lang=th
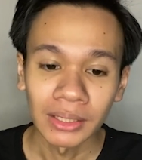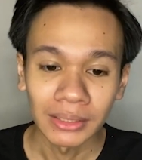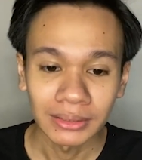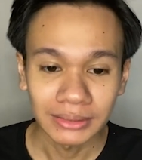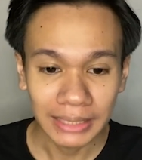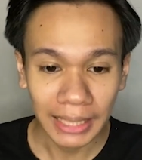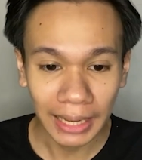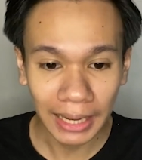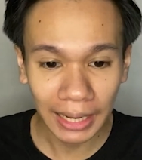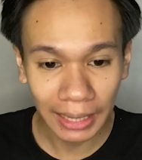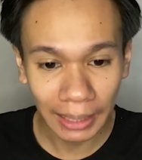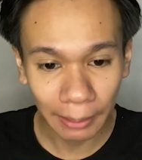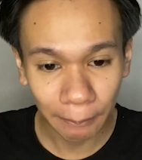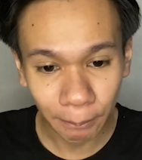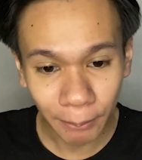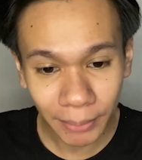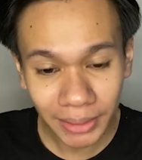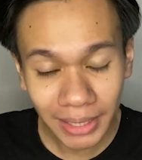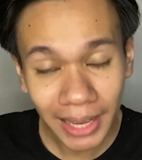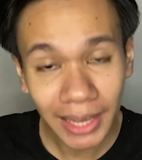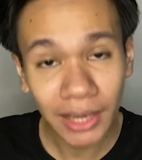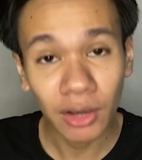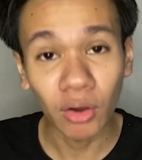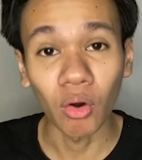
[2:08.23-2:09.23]
แต่กลับไม่
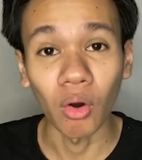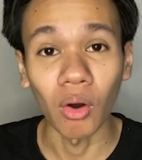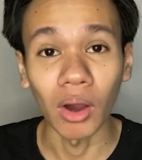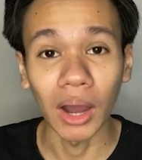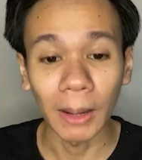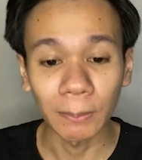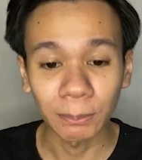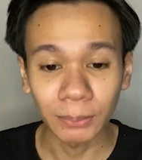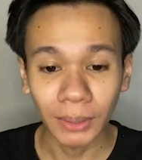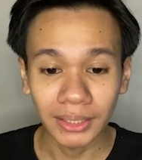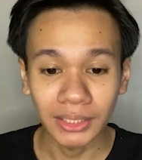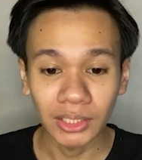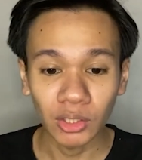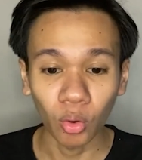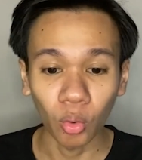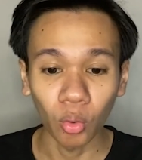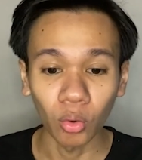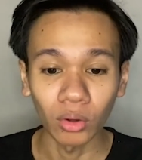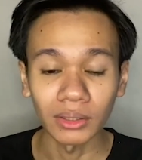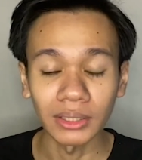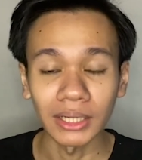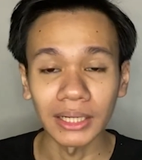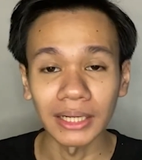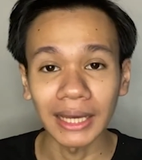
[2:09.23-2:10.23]
ได้ของครับทั้งที่โอ
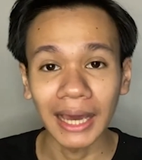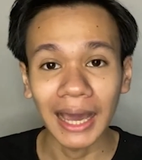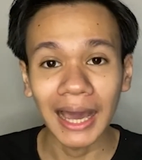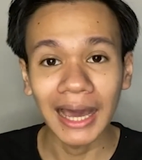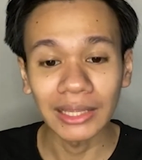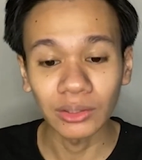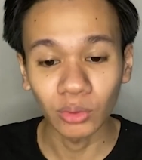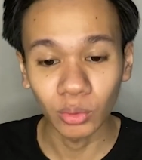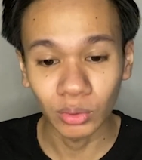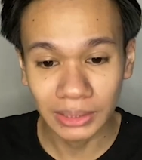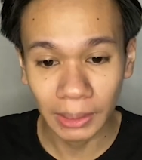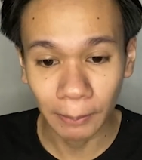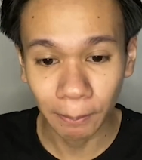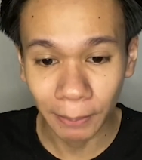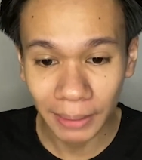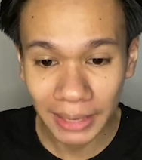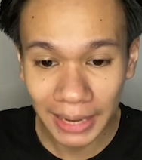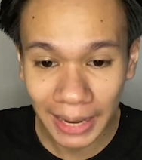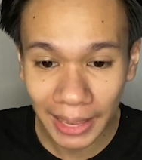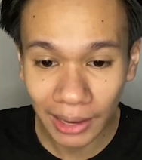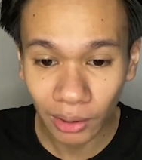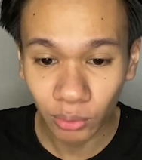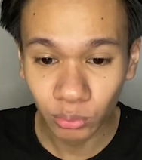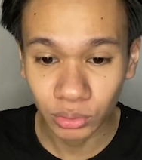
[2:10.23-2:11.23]
นเงินค่าโทรศัพท์ไป
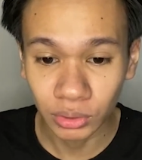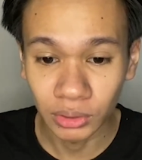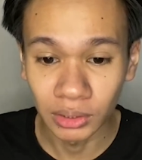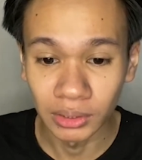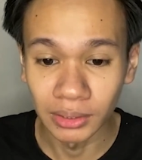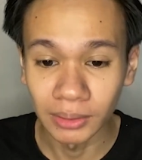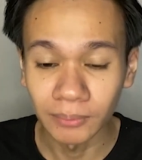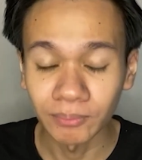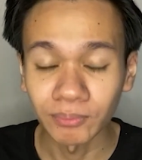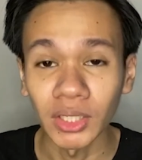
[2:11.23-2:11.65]
แล้ว ถึง